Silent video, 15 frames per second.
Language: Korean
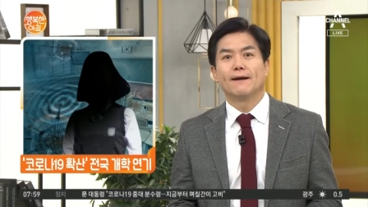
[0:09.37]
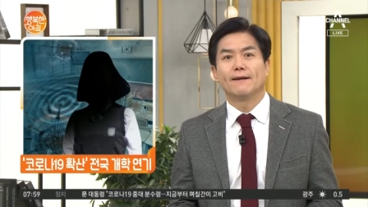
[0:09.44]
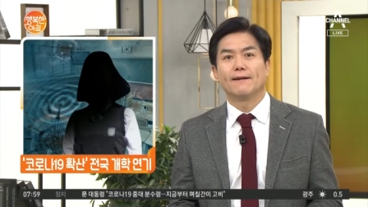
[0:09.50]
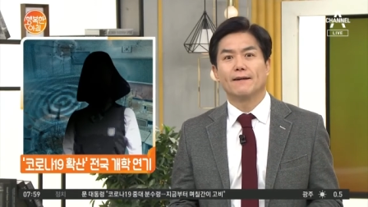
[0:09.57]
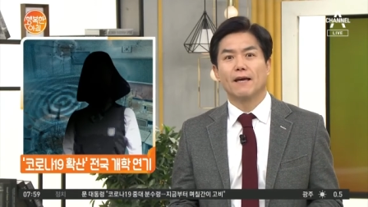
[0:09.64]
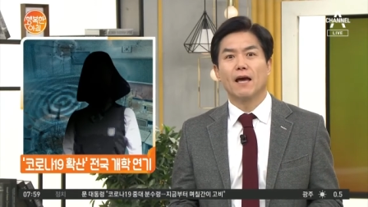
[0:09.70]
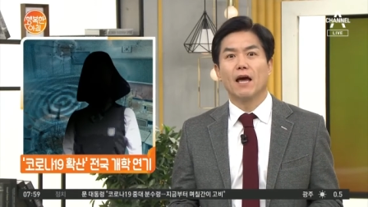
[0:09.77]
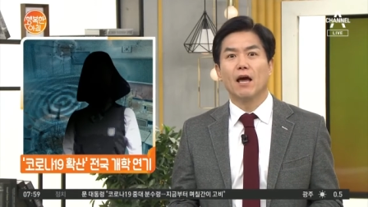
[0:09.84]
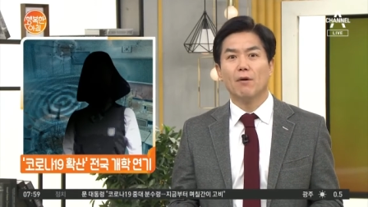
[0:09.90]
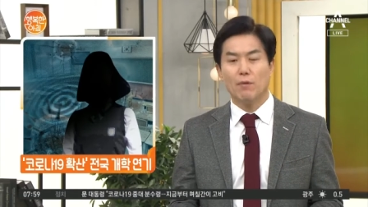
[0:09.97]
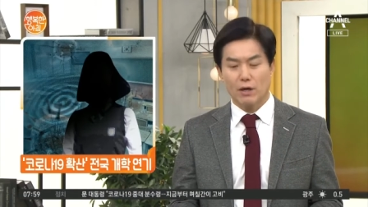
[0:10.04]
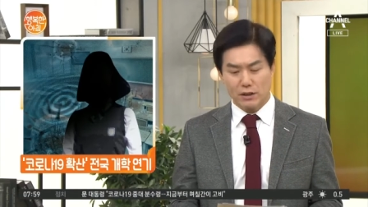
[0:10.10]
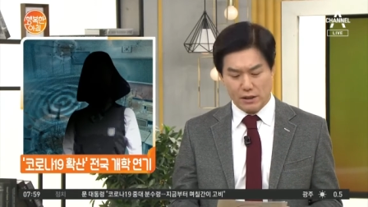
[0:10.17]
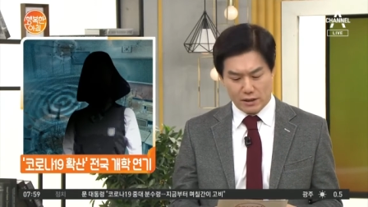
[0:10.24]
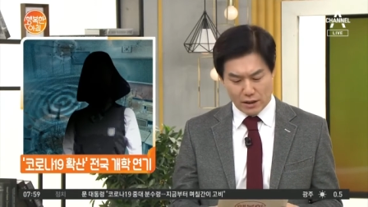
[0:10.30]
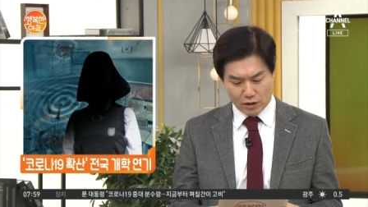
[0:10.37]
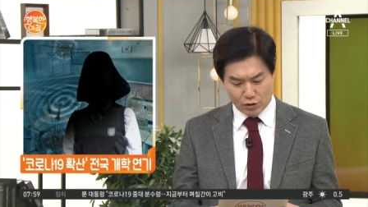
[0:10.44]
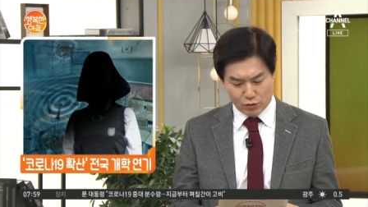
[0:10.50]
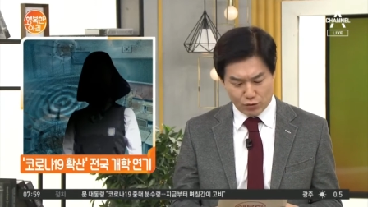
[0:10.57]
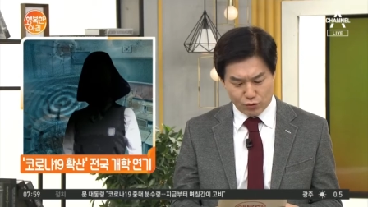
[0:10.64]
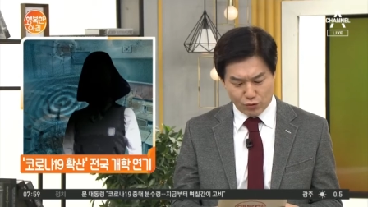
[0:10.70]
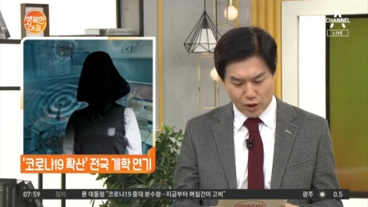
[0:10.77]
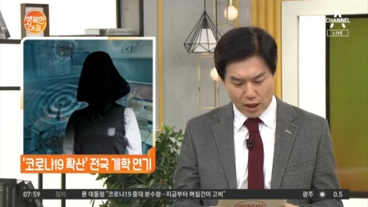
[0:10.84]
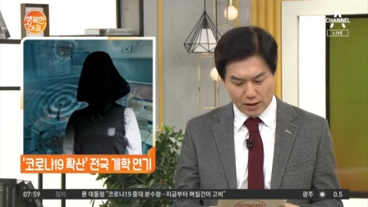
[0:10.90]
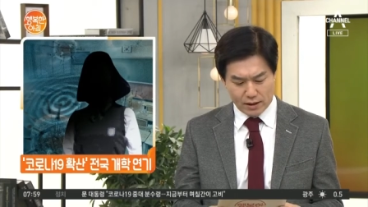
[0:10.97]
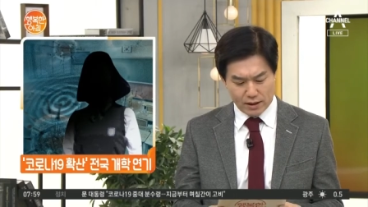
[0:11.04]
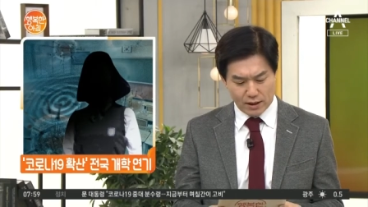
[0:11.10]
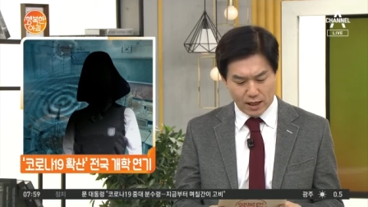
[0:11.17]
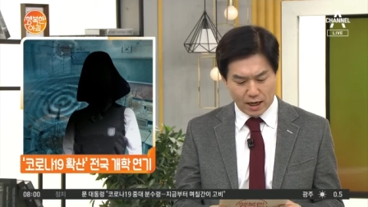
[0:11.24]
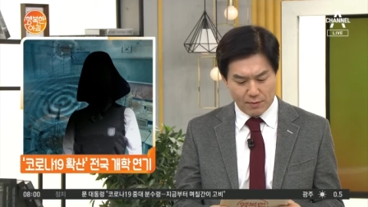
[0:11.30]
이렇게 확진자 수가
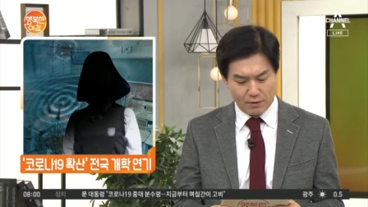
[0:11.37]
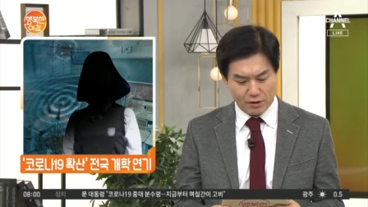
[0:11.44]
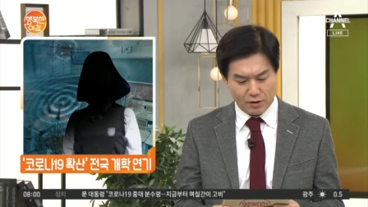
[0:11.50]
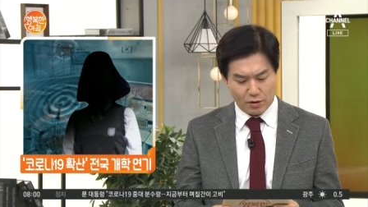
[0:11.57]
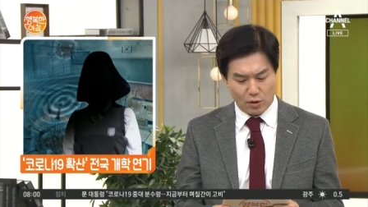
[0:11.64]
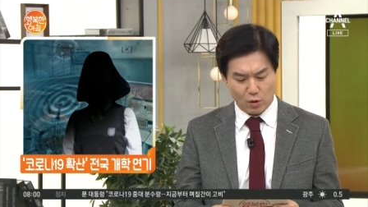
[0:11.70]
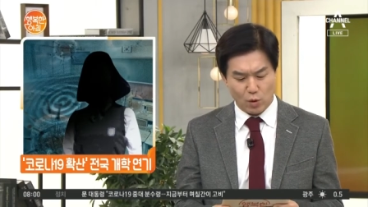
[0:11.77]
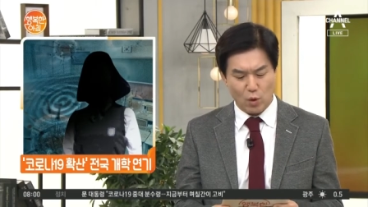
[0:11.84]
증가하면서